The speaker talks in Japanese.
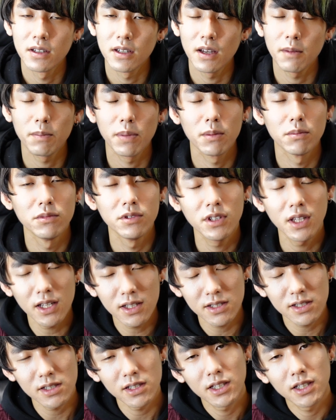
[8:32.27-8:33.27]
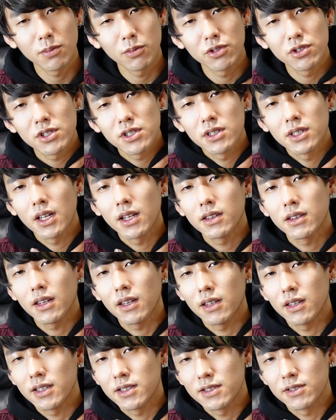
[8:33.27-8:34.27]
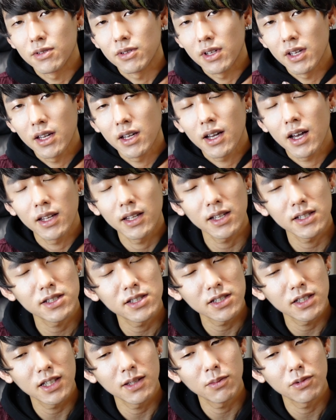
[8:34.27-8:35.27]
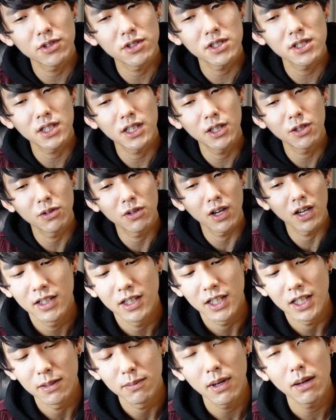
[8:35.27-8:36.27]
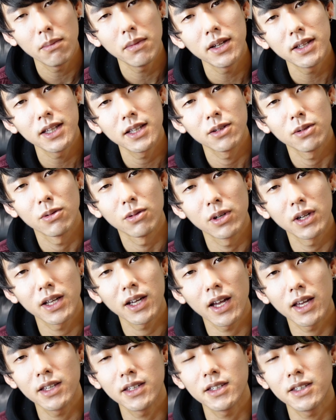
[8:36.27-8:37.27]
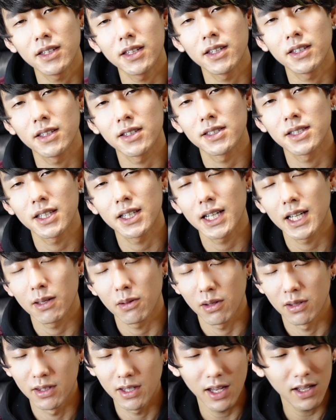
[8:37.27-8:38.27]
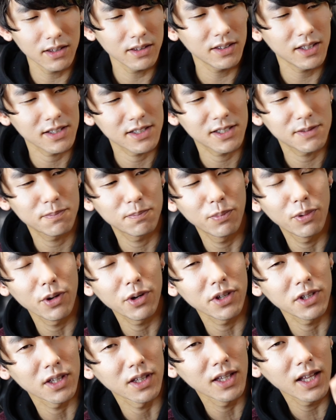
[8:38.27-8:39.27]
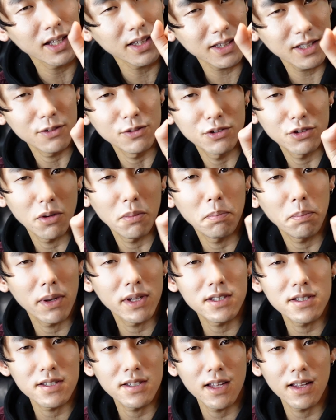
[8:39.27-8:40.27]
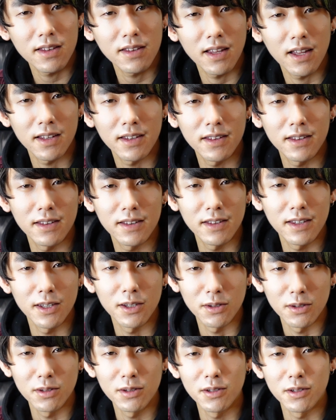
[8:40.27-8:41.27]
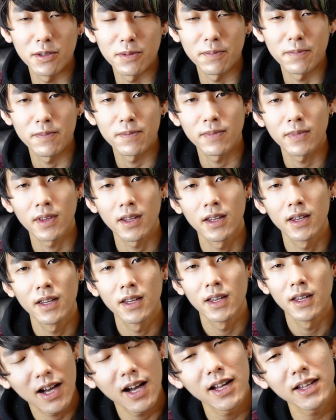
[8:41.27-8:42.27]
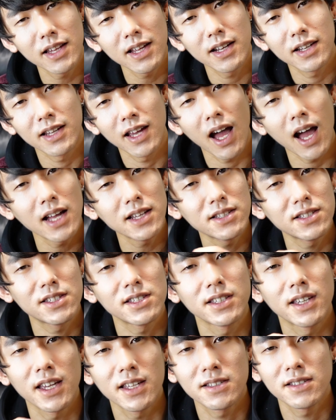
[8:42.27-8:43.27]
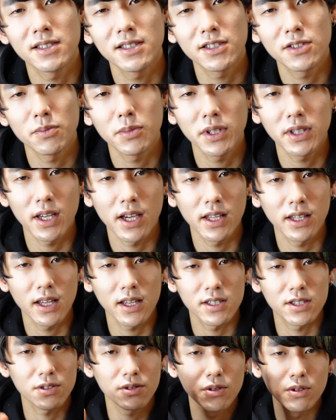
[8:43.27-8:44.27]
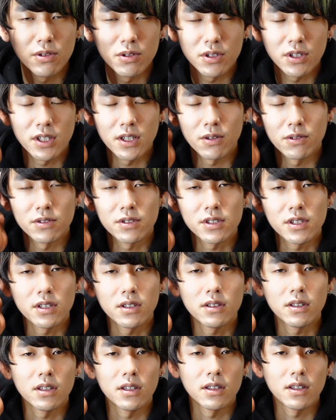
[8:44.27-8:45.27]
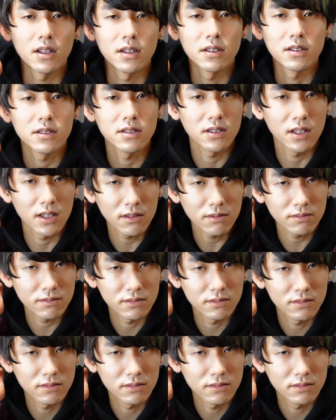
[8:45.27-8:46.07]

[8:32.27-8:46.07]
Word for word: やっぱ虚しい気持ちになったんですよね。悲しい気持ちっていうか、今までの俺が生きてきた世界はなんてちっぽけで、なんて嘘っぱちなんだっていう、かなりアンチ現実みたいな思考に陥ってったんですね。